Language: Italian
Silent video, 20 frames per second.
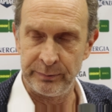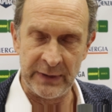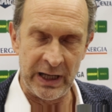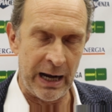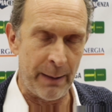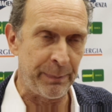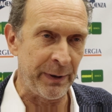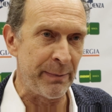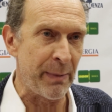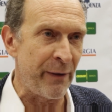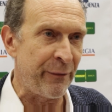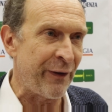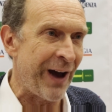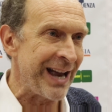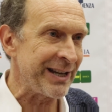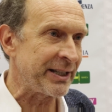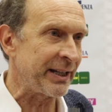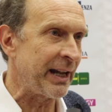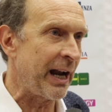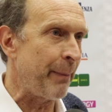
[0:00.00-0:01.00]
della prima
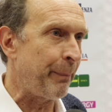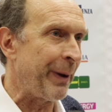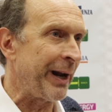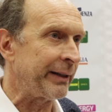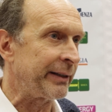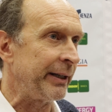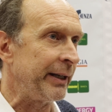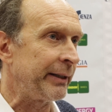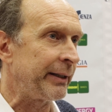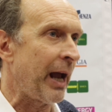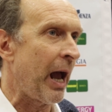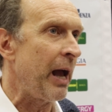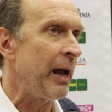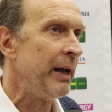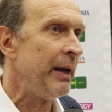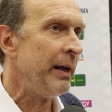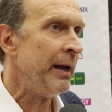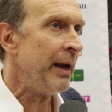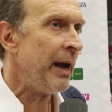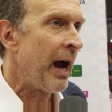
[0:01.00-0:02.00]
fase della partita
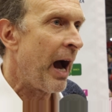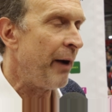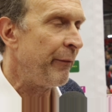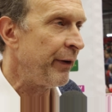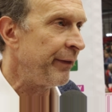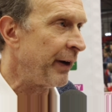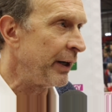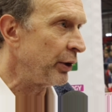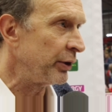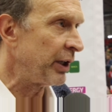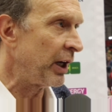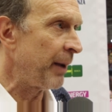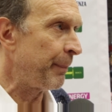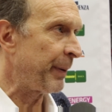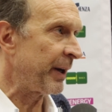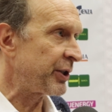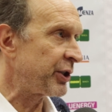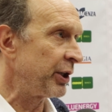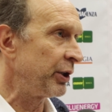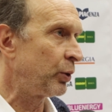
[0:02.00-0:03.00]
avevano delle
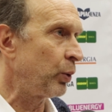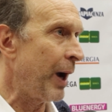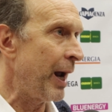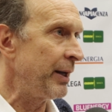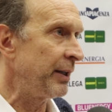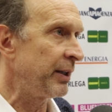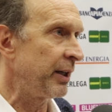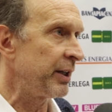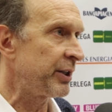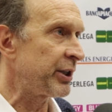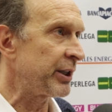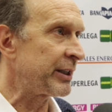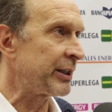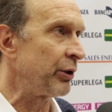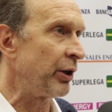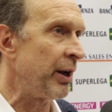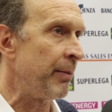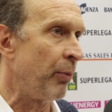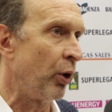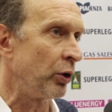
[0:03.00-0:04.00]
percentuali di
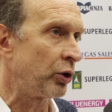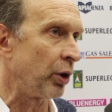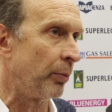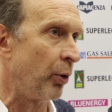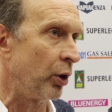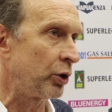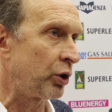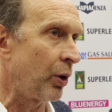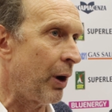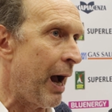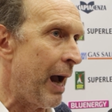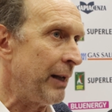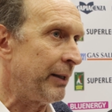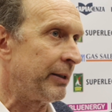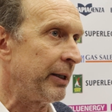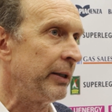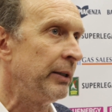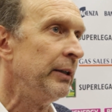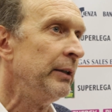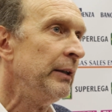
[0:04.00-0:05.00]
ricezione molto molto
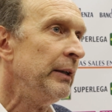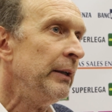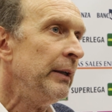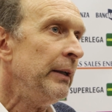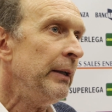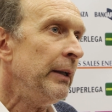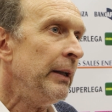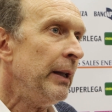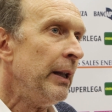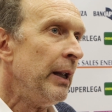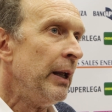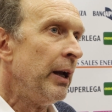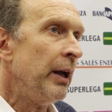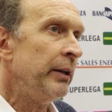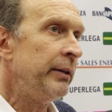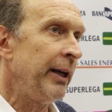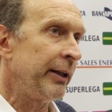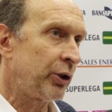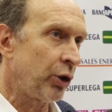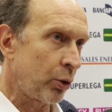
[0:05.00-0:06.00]
alte.
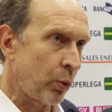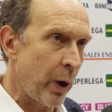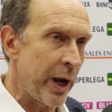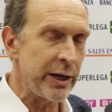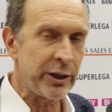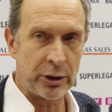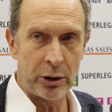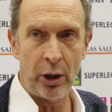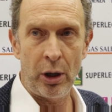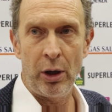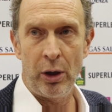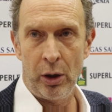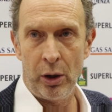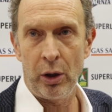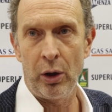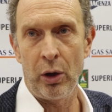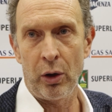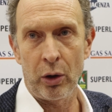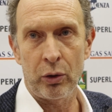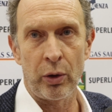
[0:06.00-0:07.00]
Detto
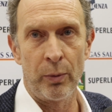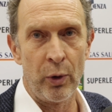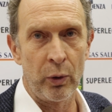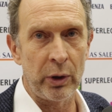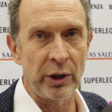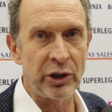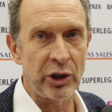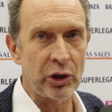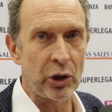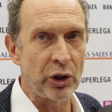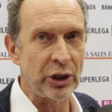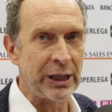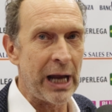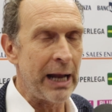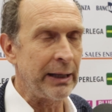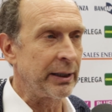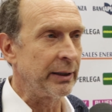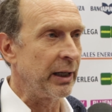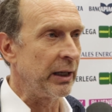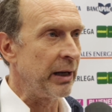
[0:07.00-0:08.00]
questo comunque ci sono
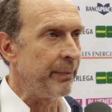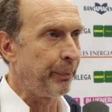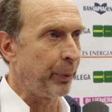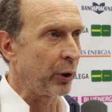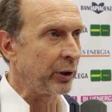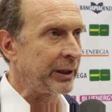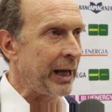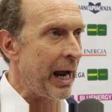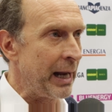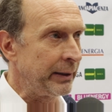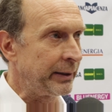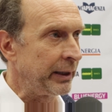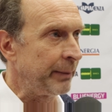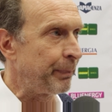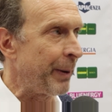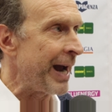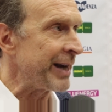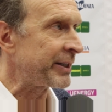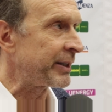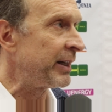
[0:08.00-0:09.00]
stati degli importanti
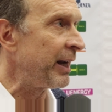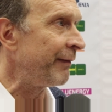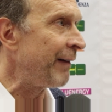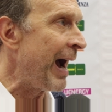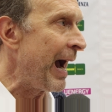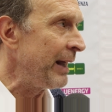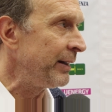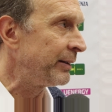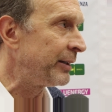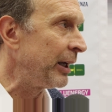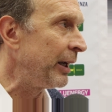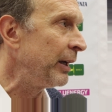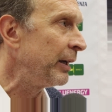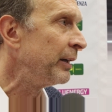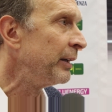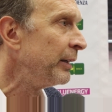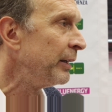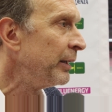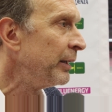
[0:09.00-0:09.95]
passi in avanti,